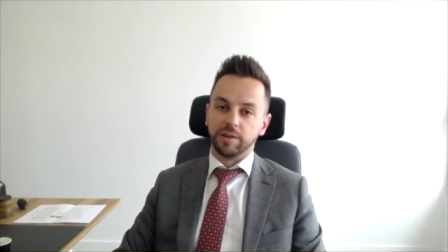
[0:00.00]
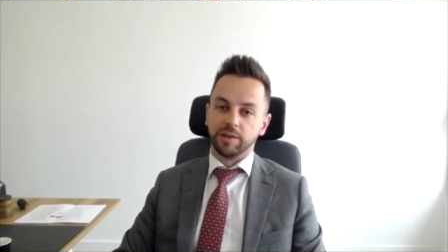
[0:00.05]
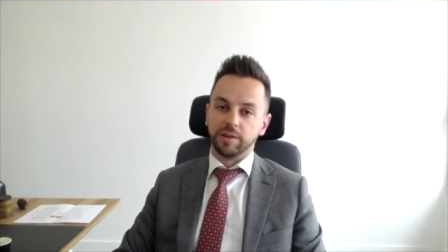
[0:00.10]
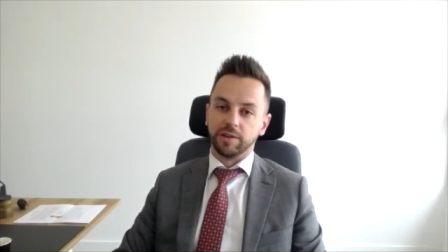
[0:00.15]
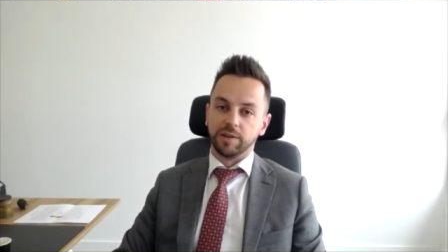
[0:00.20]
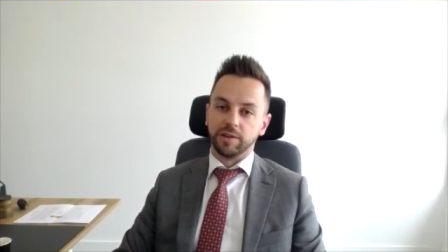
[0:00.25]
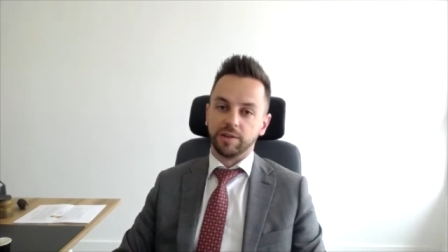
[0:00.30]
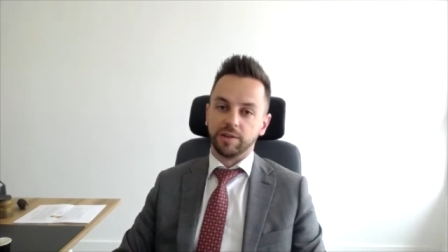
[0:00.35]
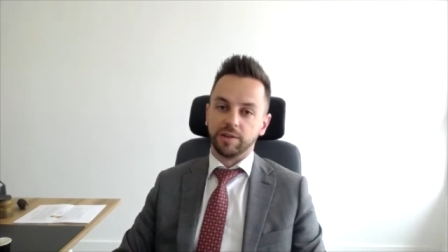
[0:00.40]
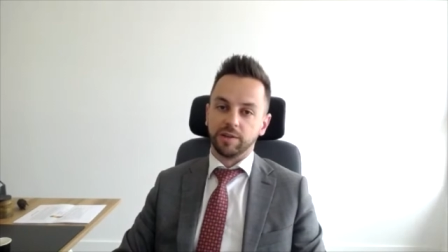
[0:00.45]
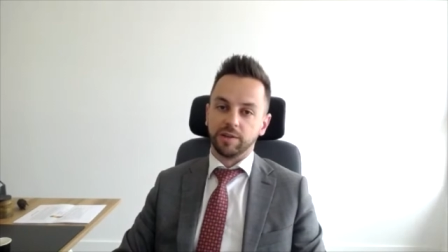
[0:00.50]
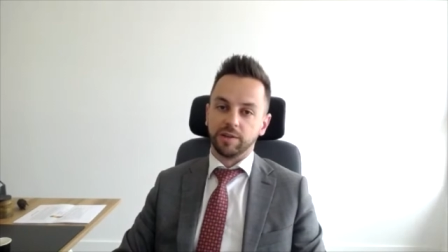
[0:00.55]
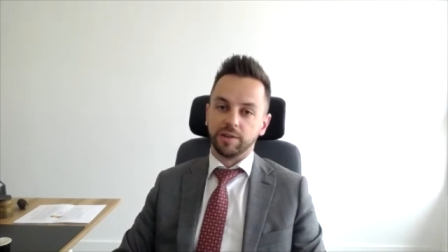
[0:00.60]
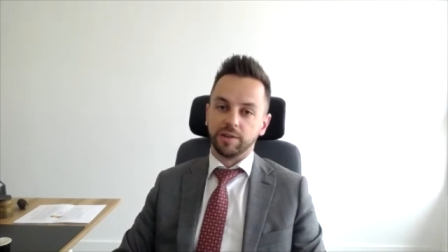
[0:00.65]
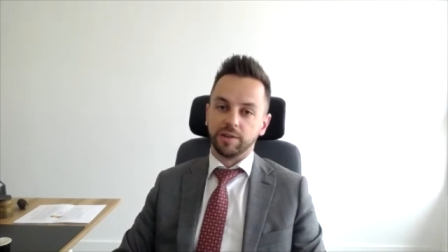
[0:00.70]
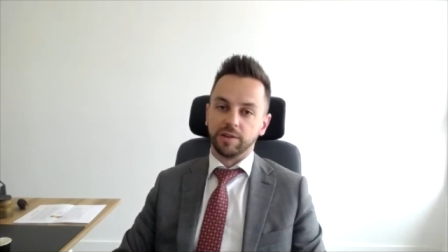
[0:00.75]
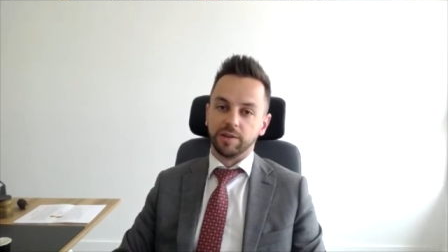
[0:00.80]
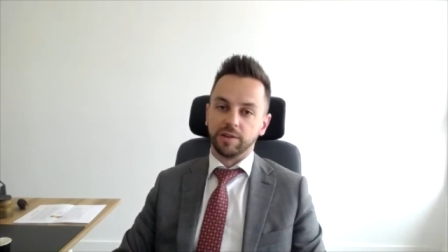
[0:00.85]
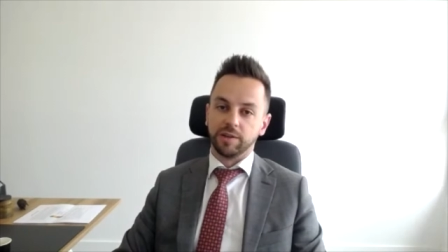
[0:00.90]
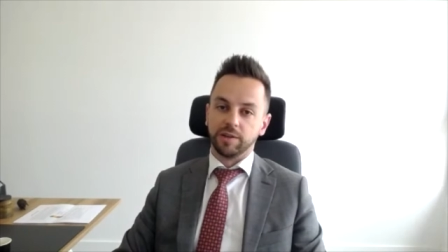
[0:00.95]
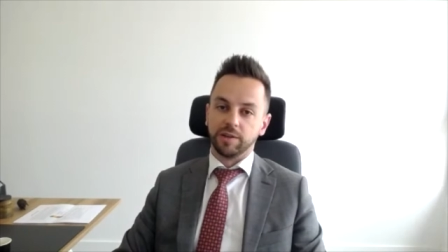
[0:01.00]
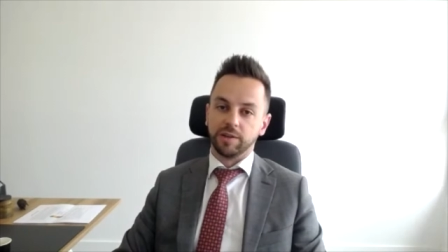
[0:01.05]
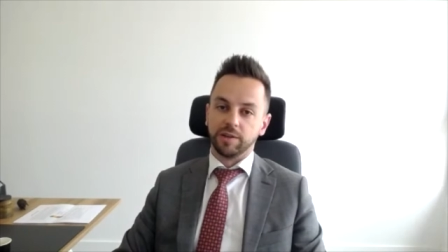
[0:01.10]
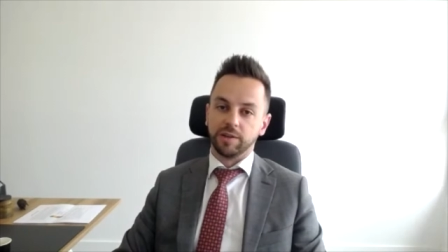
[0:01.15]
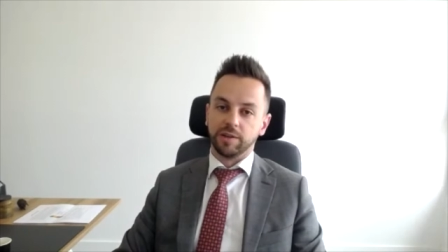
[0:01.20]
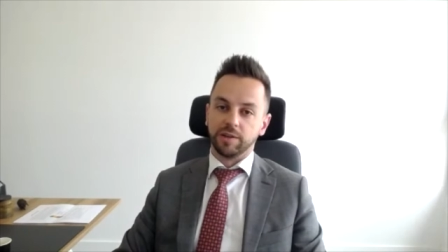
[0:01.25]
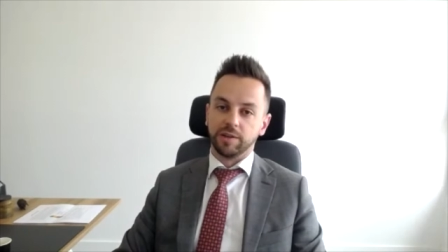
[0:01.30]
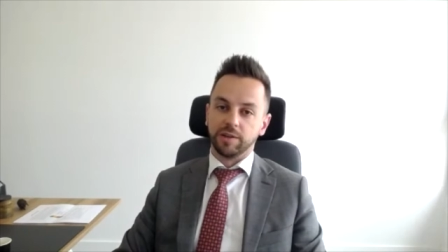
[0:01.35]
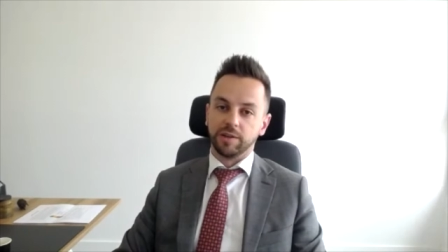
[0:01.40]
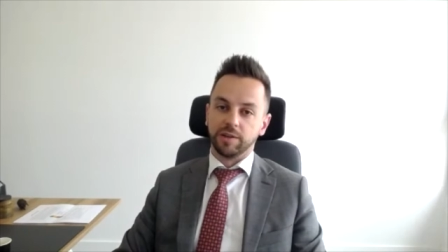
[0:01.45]
Euh, et, donc, on n'a
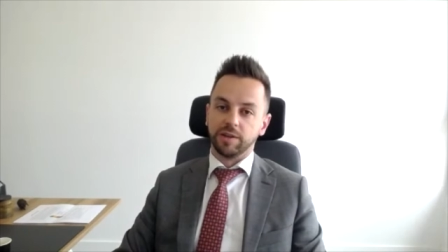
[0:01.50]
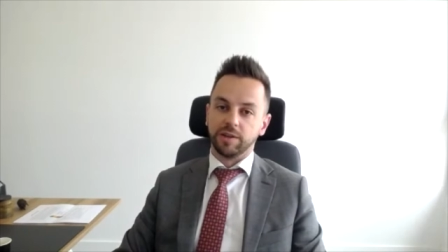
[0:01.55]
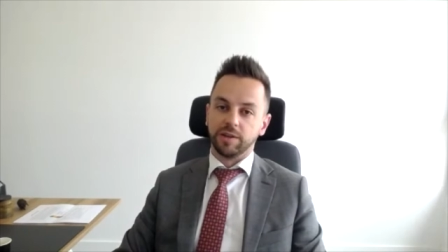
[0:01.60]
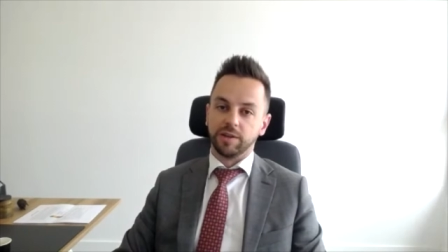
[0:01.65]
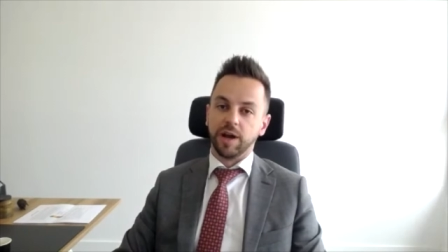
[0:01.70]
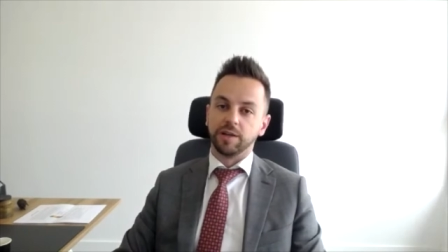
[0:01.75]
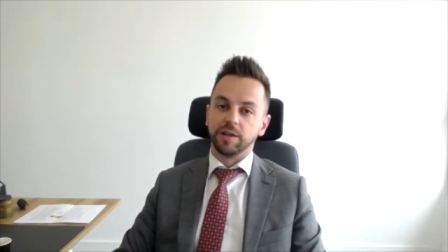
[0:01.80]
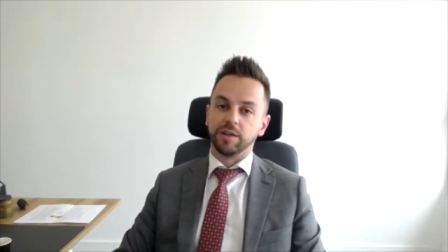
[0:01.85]
pas vécu,